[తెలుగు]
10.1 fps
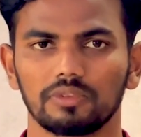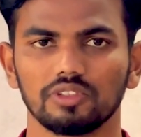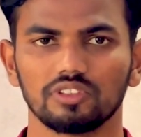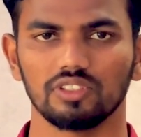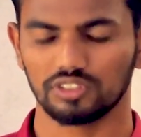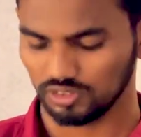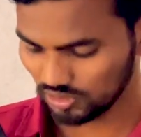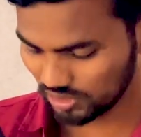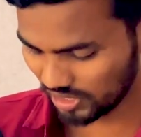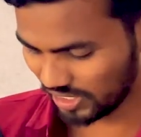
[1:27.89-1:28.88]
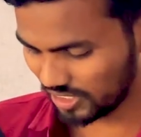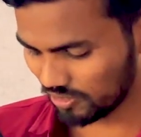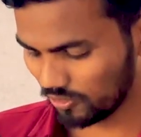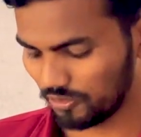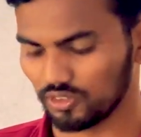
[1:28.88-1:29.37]
మనం చూసుకోవచ్చు
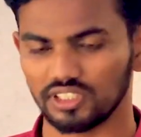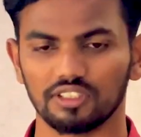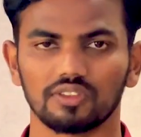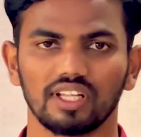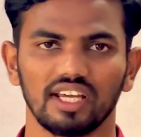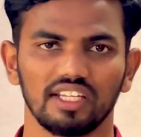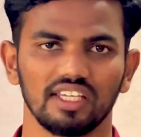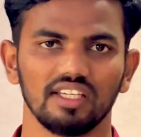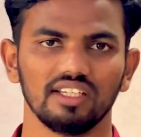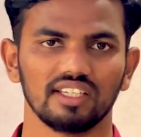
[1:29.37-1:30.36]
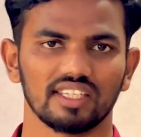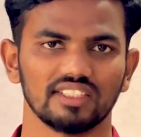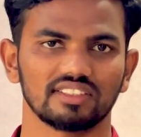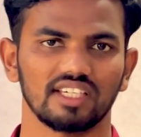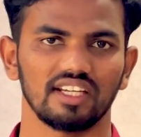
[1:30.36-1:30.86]
క్రియేట్ యువర్ ఫ్యూచర్ టుడే అని
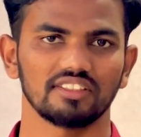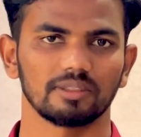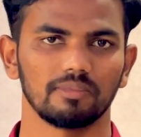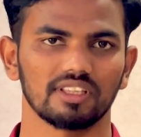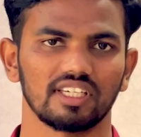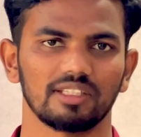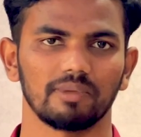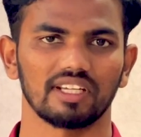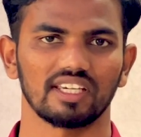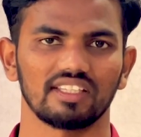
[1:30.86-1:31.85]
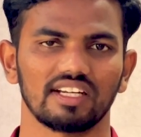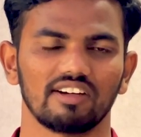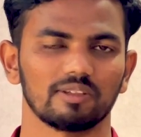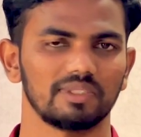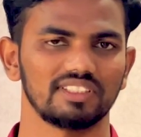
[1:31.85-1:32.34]
ఎస్కే అనే సింబల్తో అయితే మనకైతే
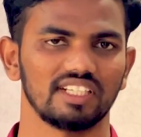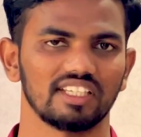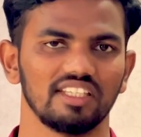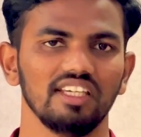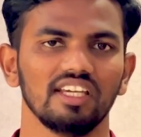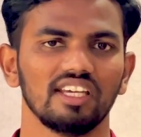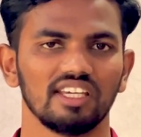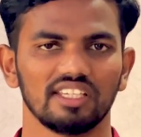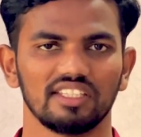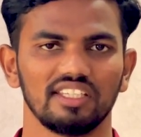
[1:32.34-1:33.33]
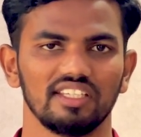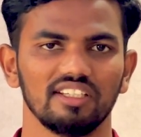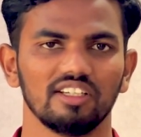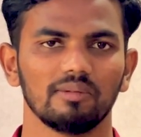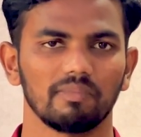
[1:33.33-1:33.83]
రావడం అయితే జరిగింది ఇది
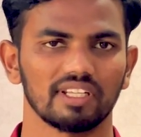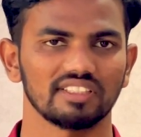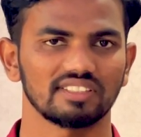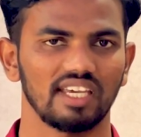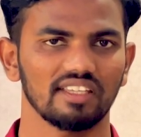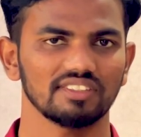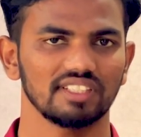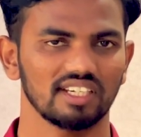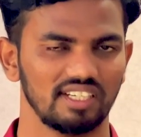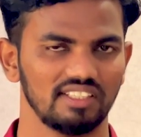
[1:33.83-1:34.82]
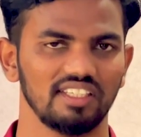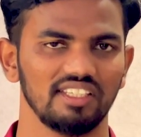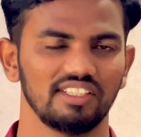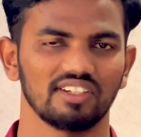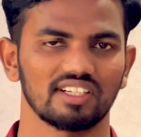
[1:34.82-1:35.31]
మనకి సాయి కృష్ణ గారు అయితే
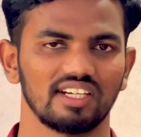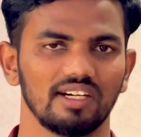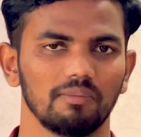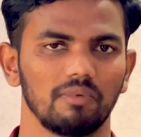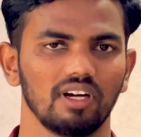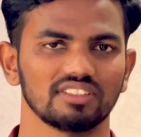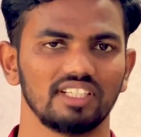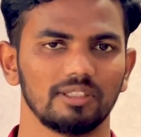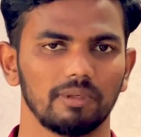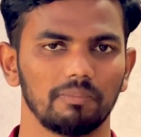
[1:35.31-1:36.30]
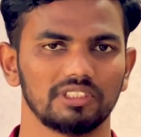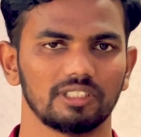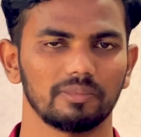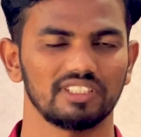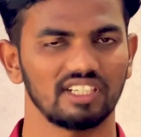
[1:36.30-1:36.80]
ఈ యొక్క బాక్స్ని అయితే
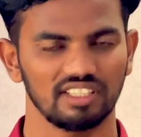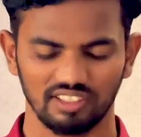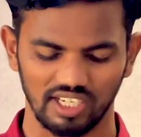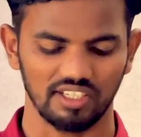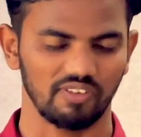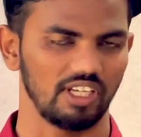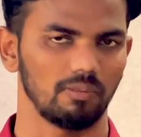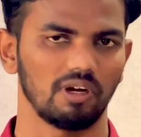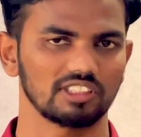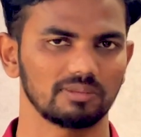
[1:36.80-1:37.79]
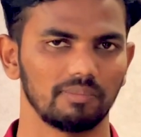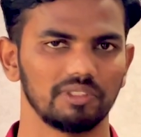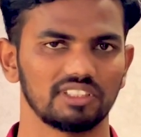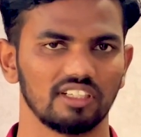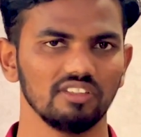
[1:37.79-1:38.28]
పంపించడం జరిగింది అంటే వేరే బాక్స్
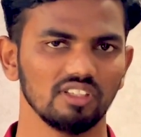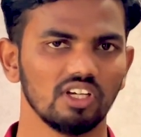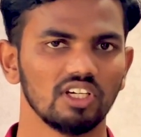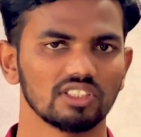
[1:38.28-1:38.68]
పంపించారు